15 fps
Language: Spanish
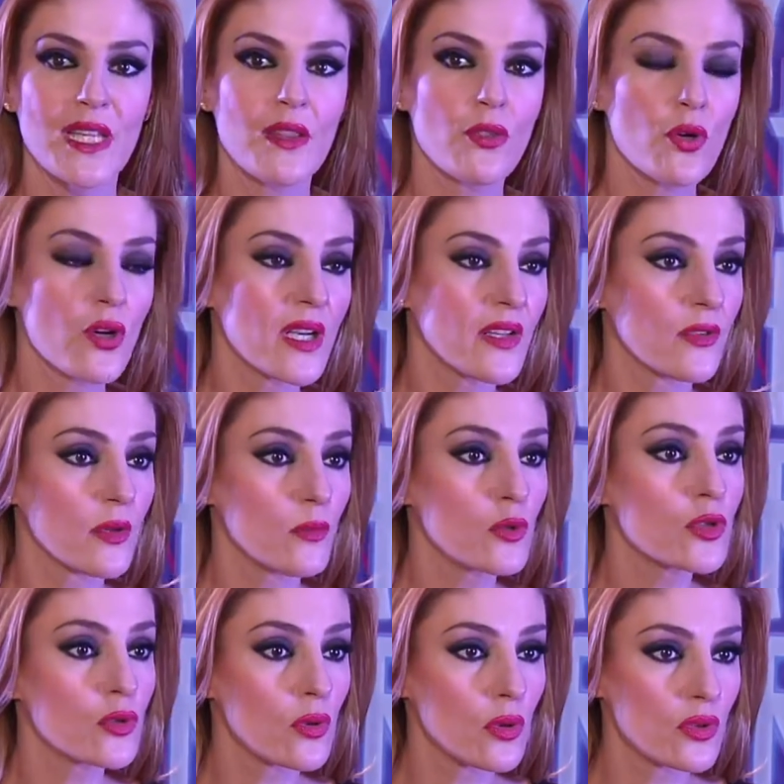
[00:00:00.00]
tendones o
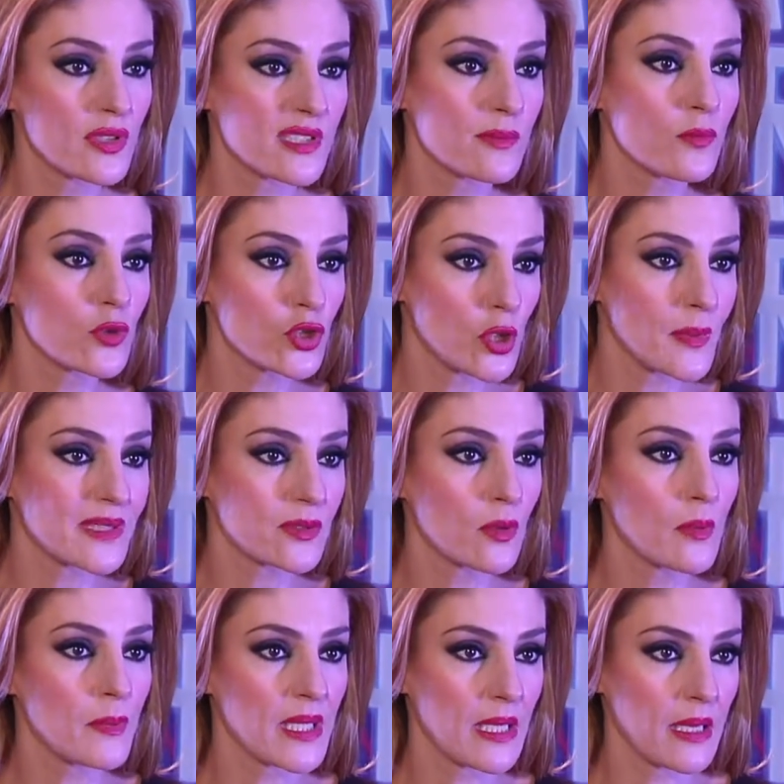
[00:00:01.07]
músculos es mucho más
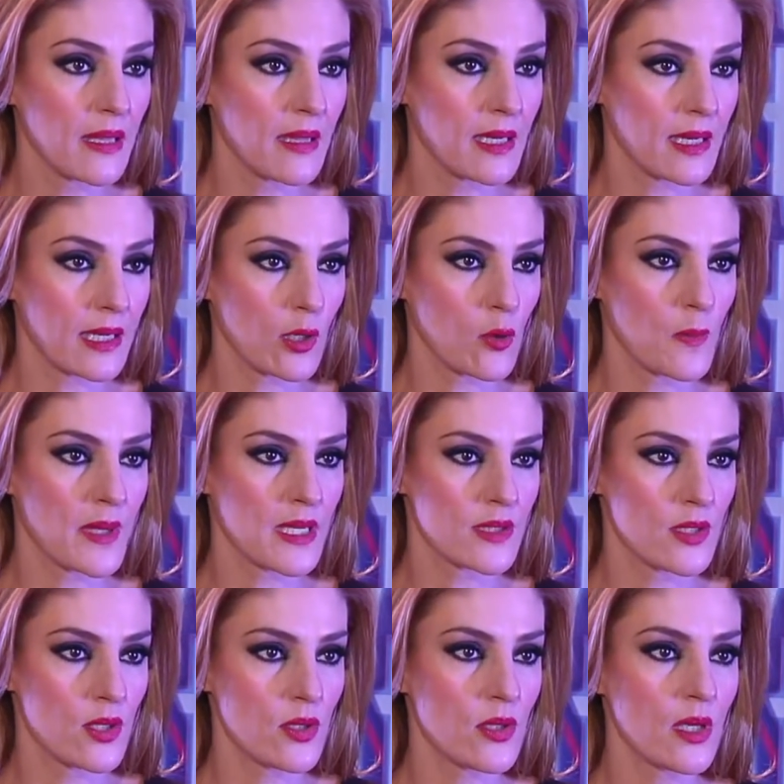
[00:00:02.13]
complicada la
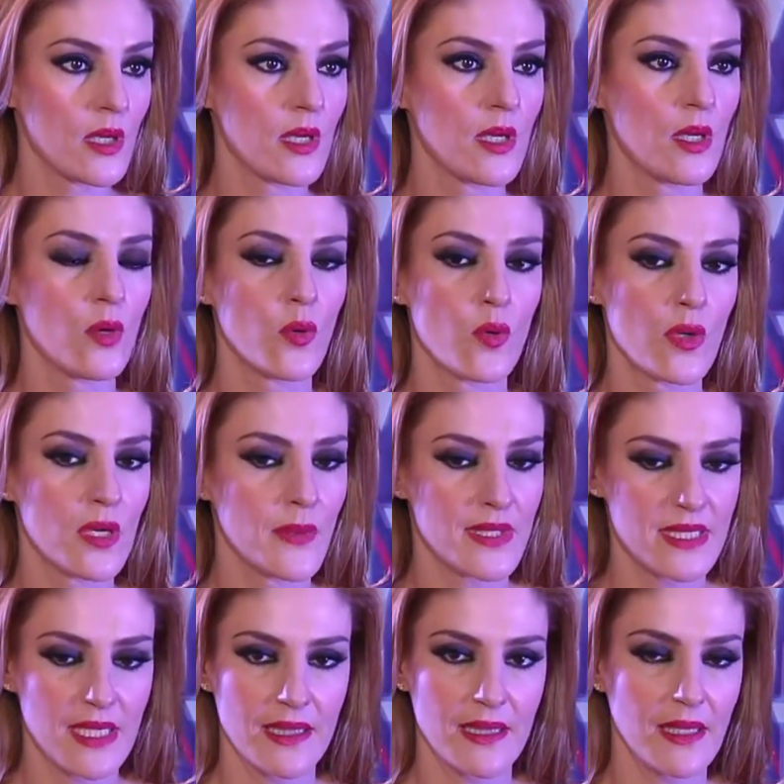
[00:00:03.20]
recuperación. Una
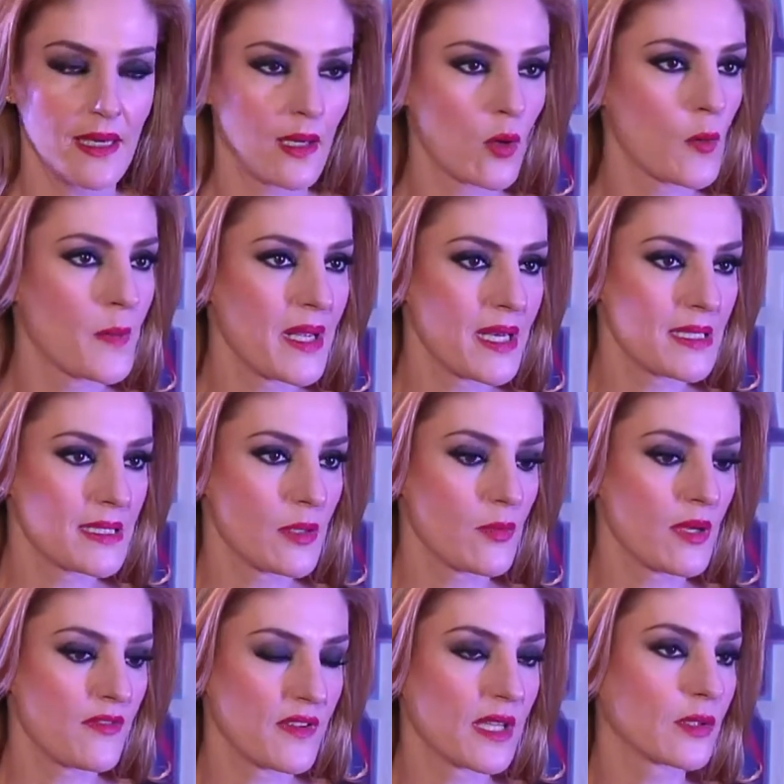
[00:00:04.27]
vez que te recuperas de
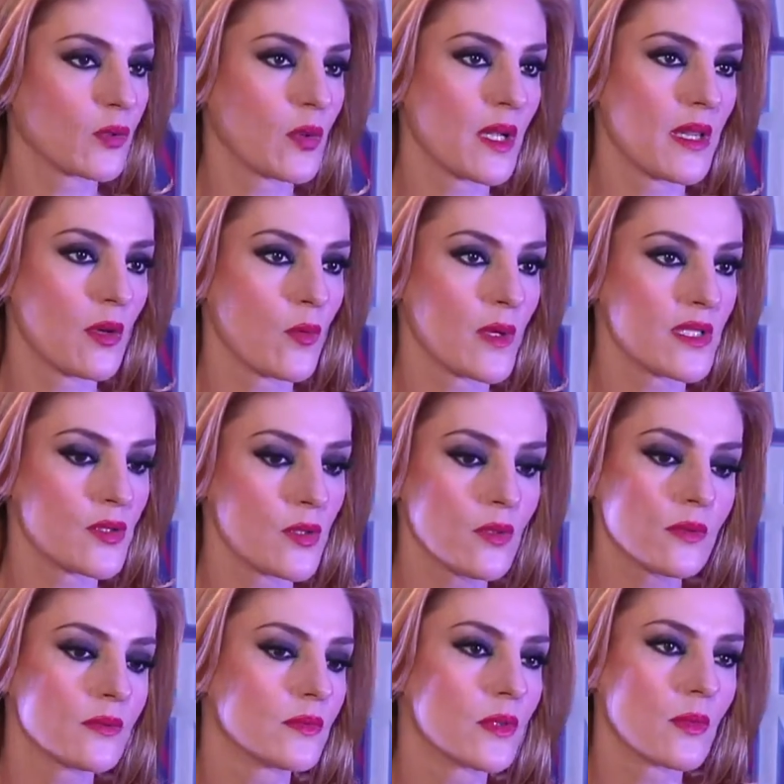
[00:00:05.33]
una fractura de
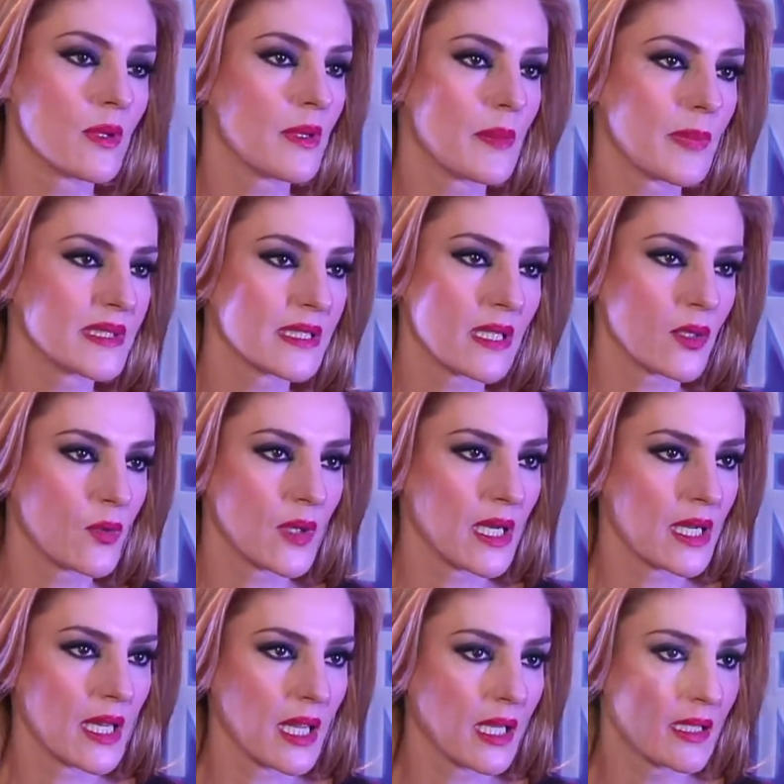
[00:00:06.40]
hueso, no vuelve a pasar
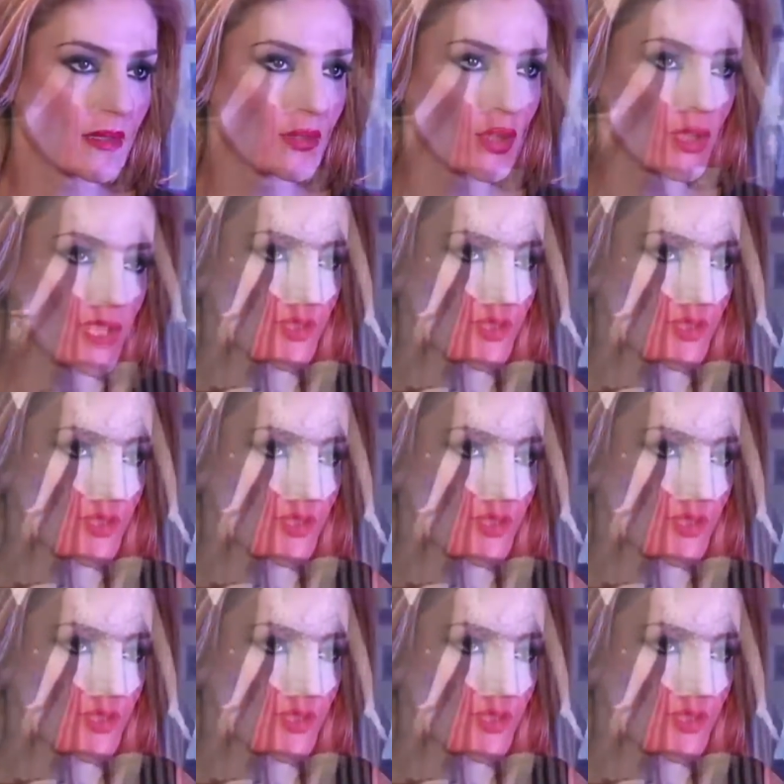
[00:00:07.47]
nunca nada. Yo